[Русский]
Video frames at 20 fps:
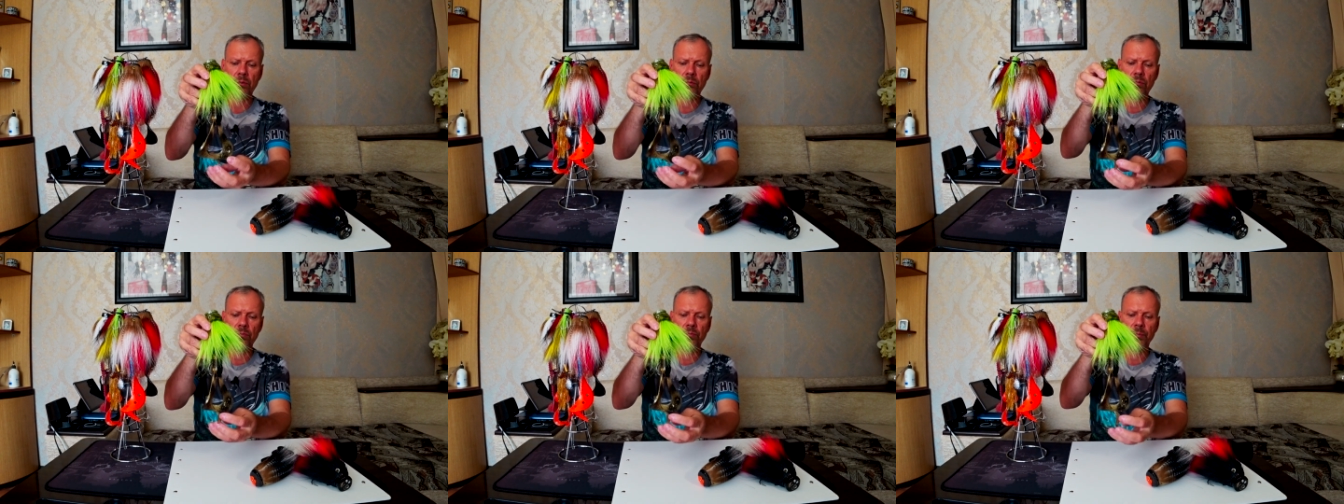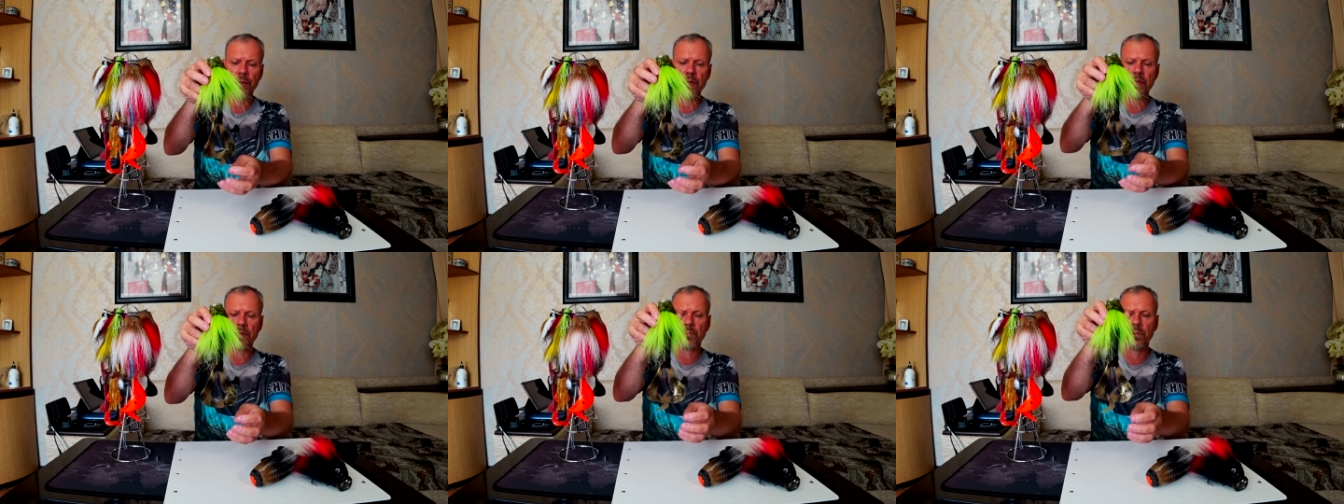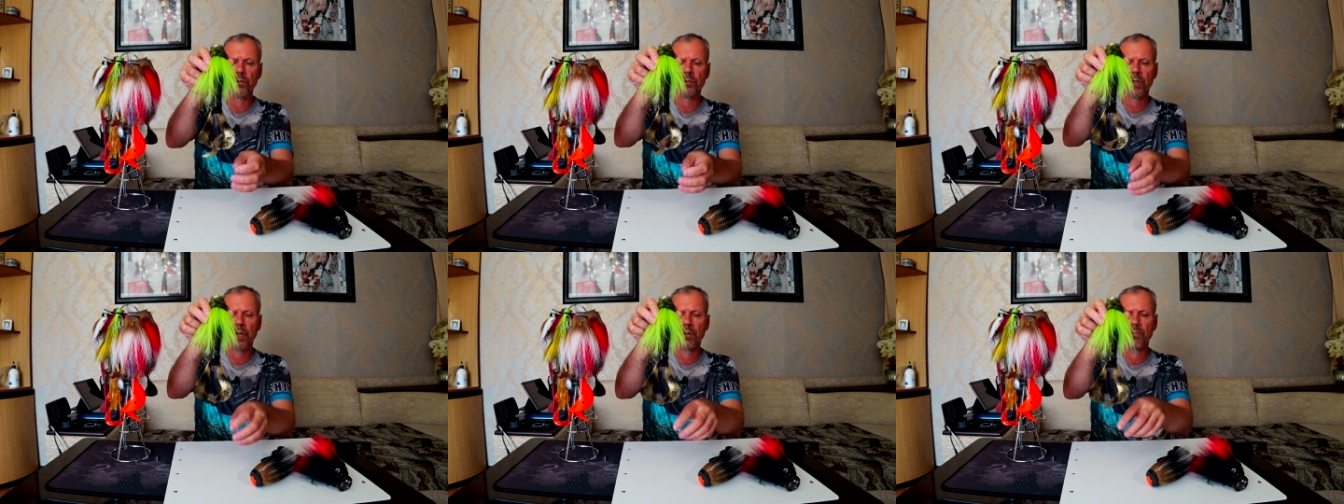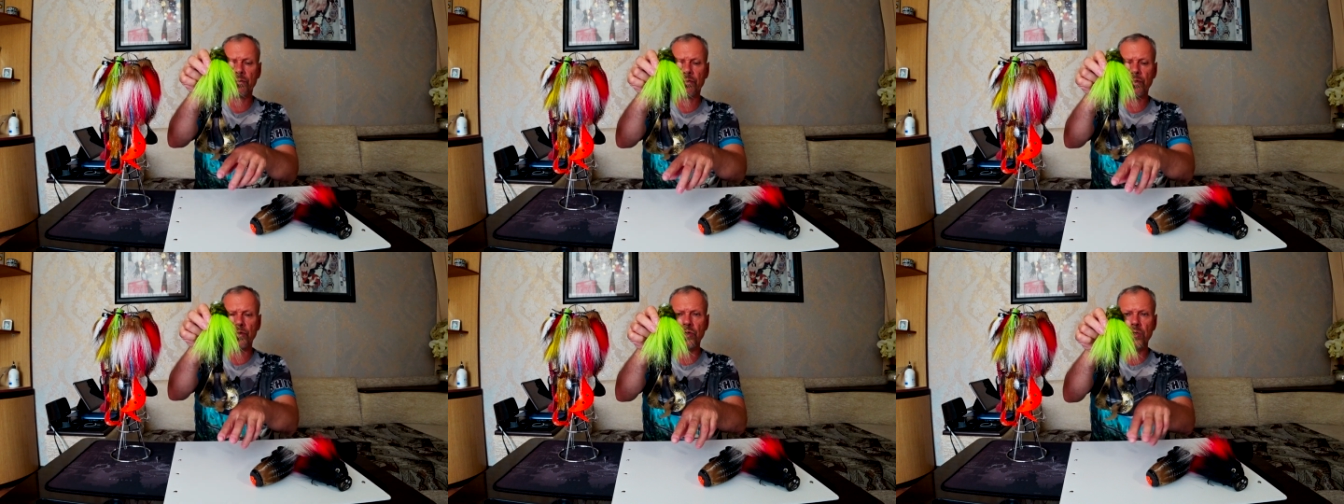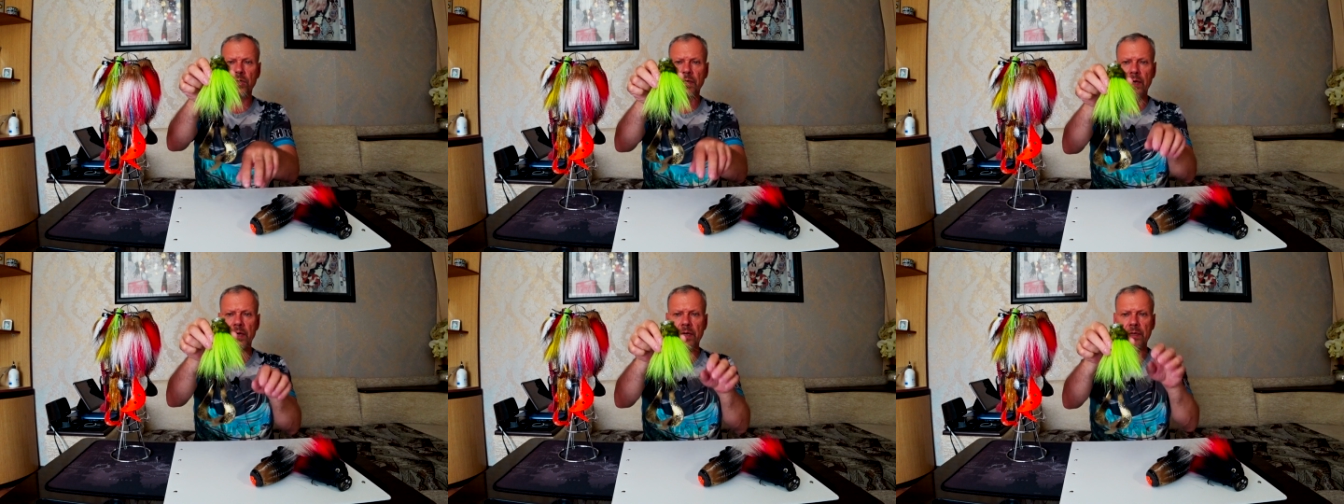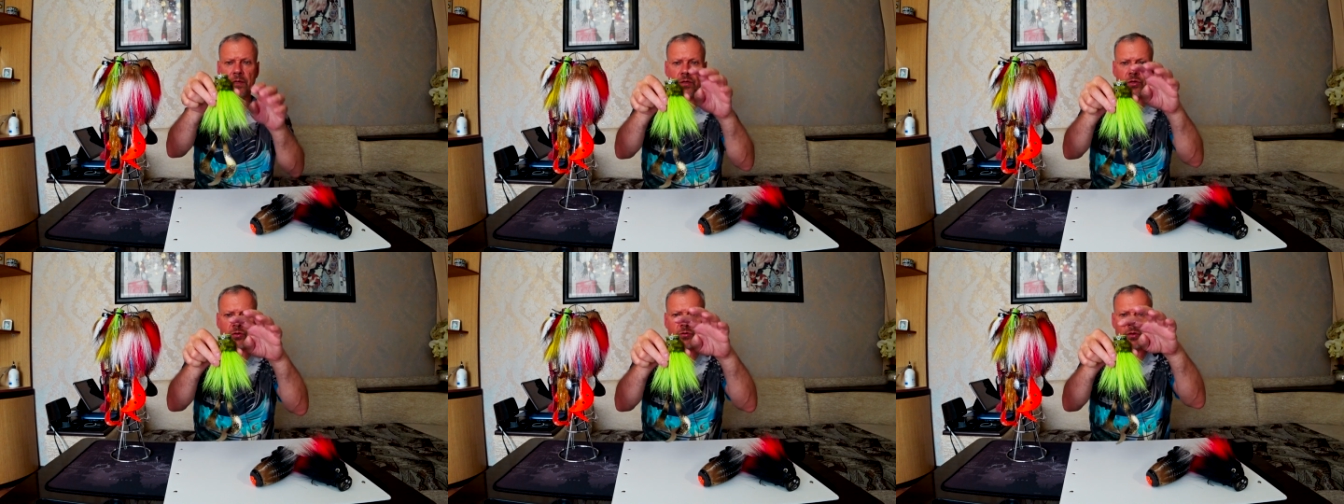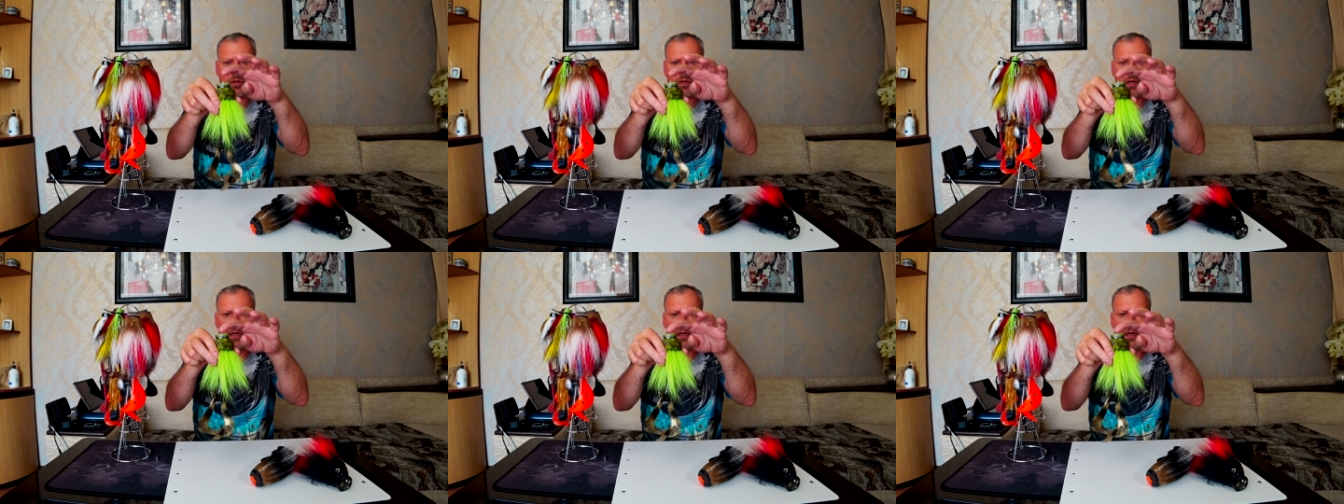ну, в принципе, вот так вот и считается, что
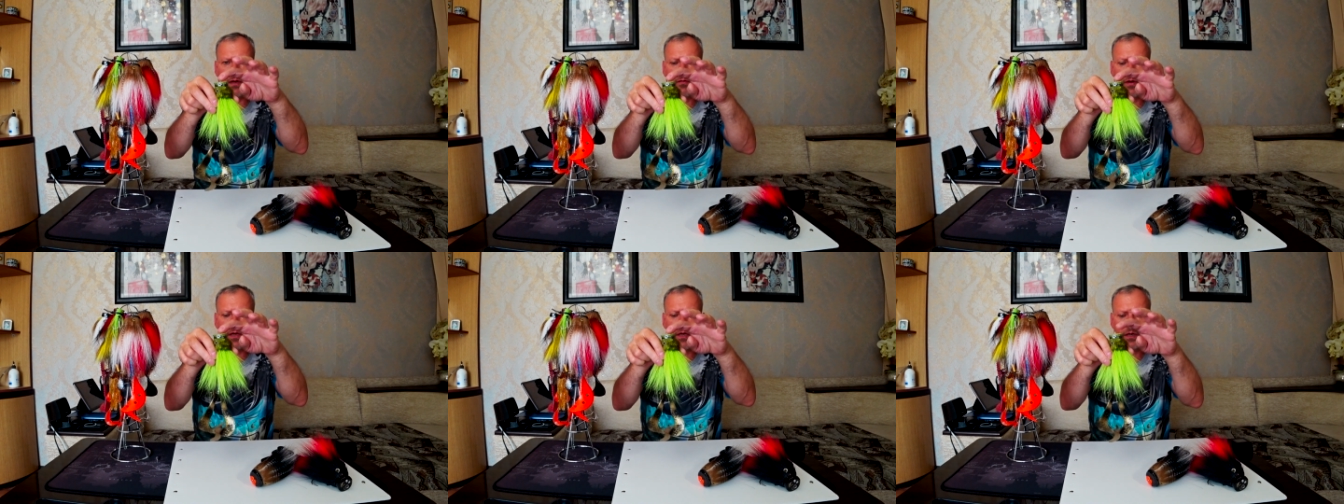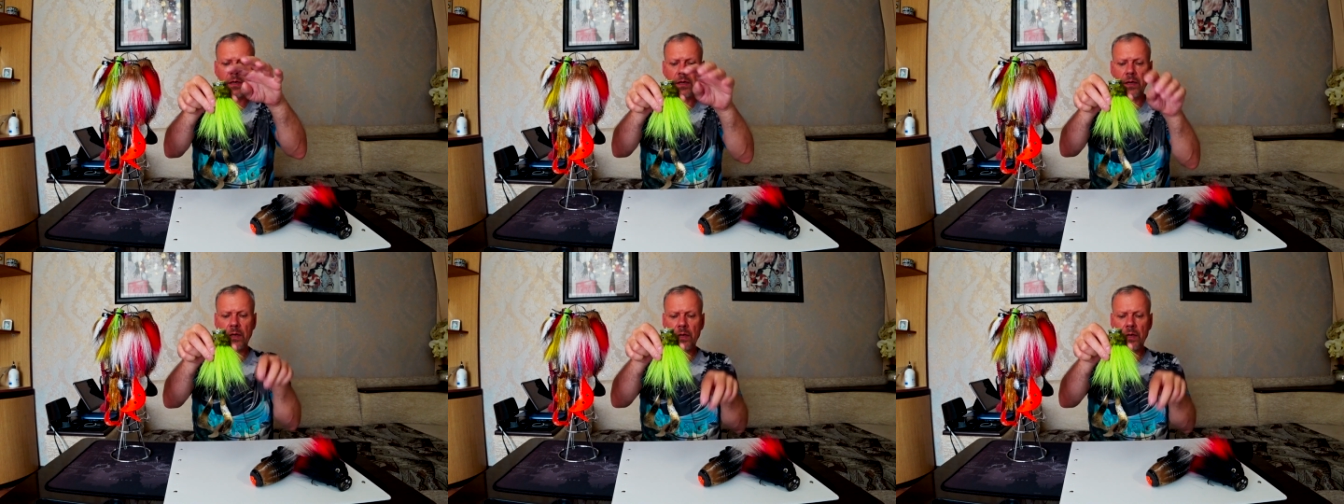от головы